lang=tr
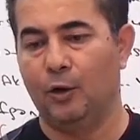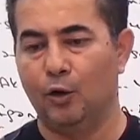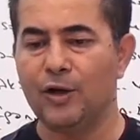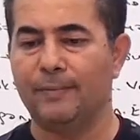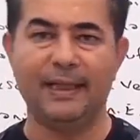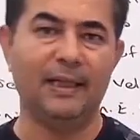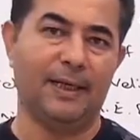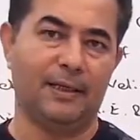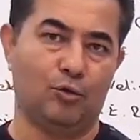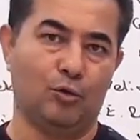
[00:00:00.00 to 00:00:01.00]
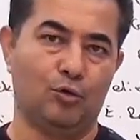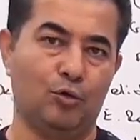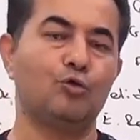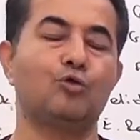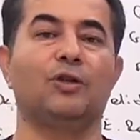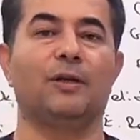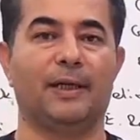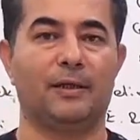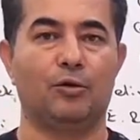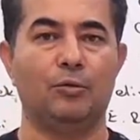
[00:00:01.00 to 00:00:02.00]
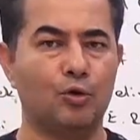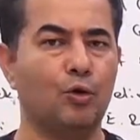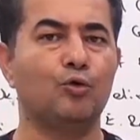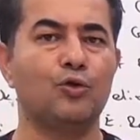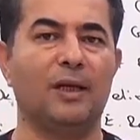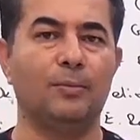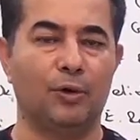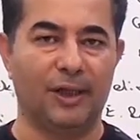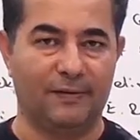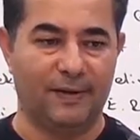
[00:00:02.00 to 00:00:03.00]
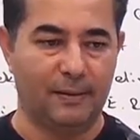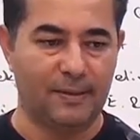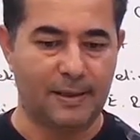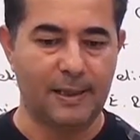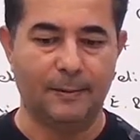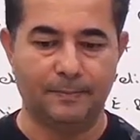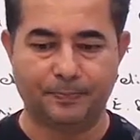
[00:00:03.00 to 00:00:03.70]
Hocam ne demek istiyorsunuz? Şunu demek istiyorum. Çok güzel bir örnek vereyim size.